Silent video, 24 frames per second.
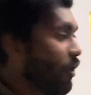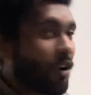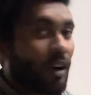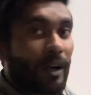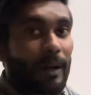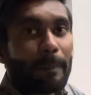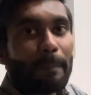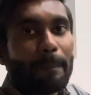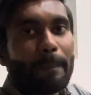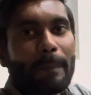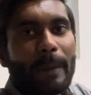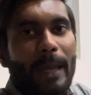और
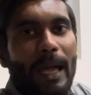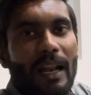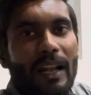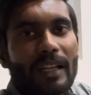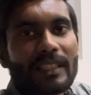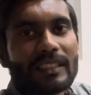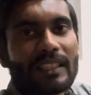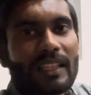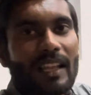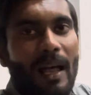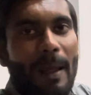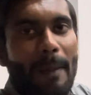प्यारा
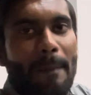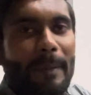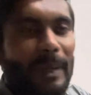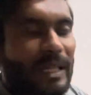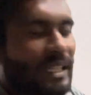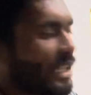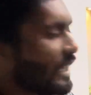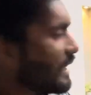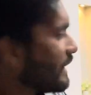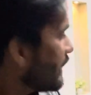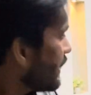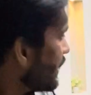सा नाम
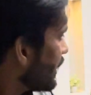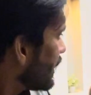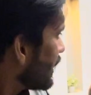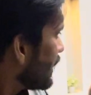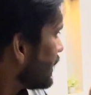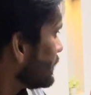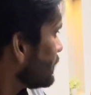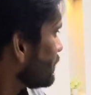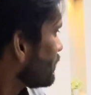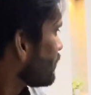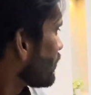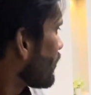बताइएगा
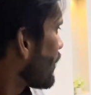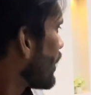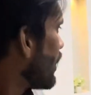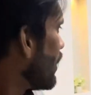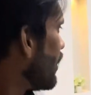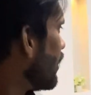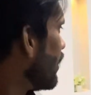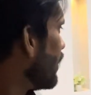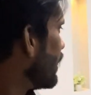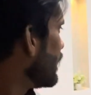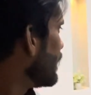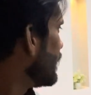
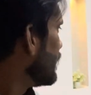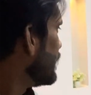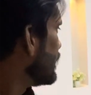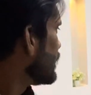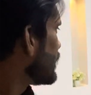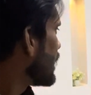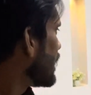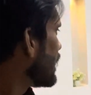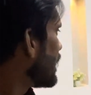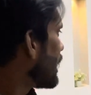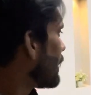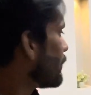और
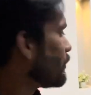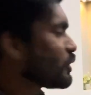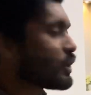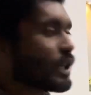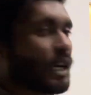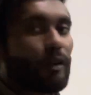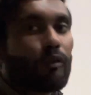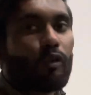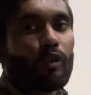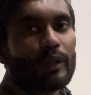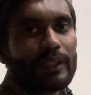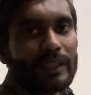इनशाला हम उसका
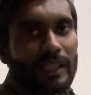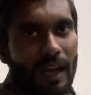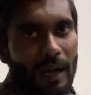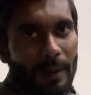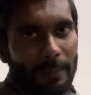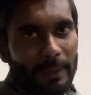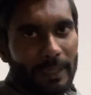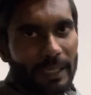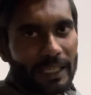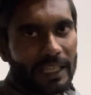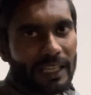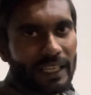वही
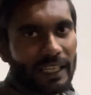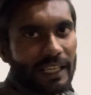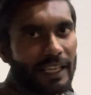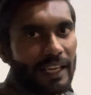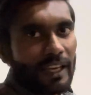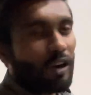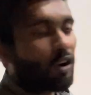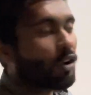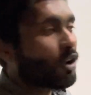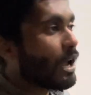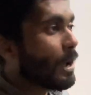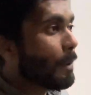नाम रखेंगे
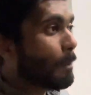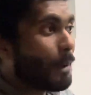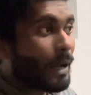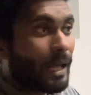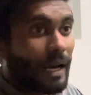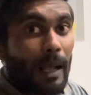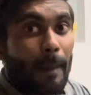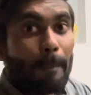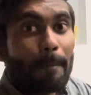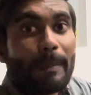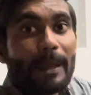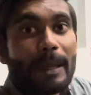और
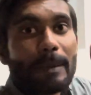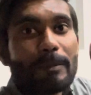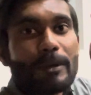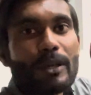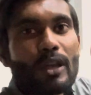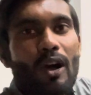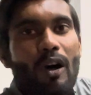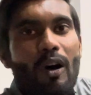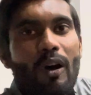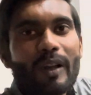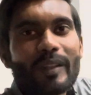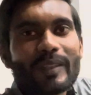हमारा बेबी
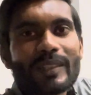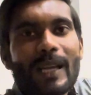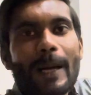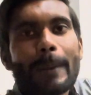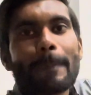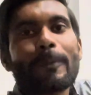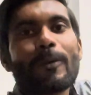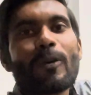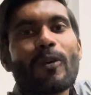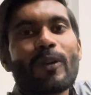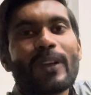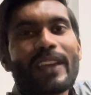हॉर्स
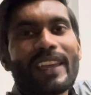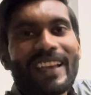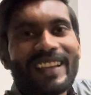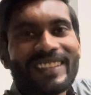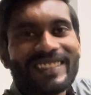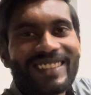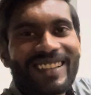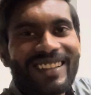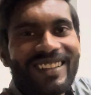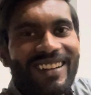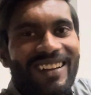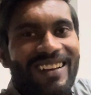आपको
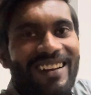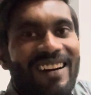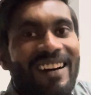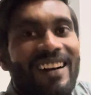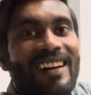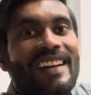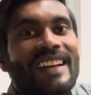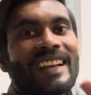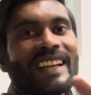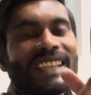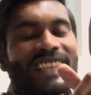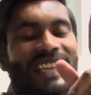कैसा लगा
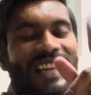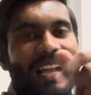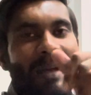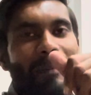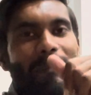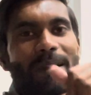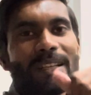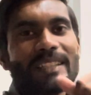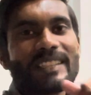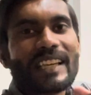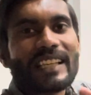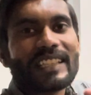ये
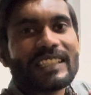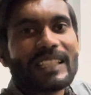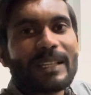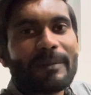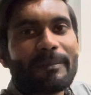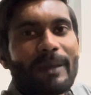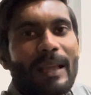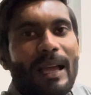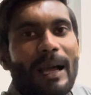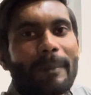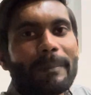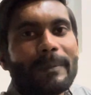कमेंट सेक्शन
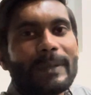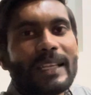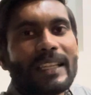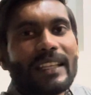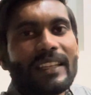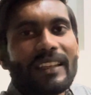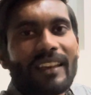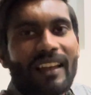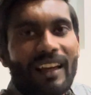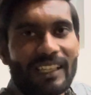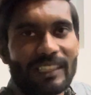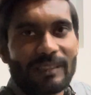में आपने
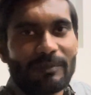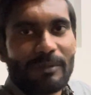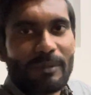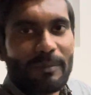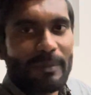लाजमी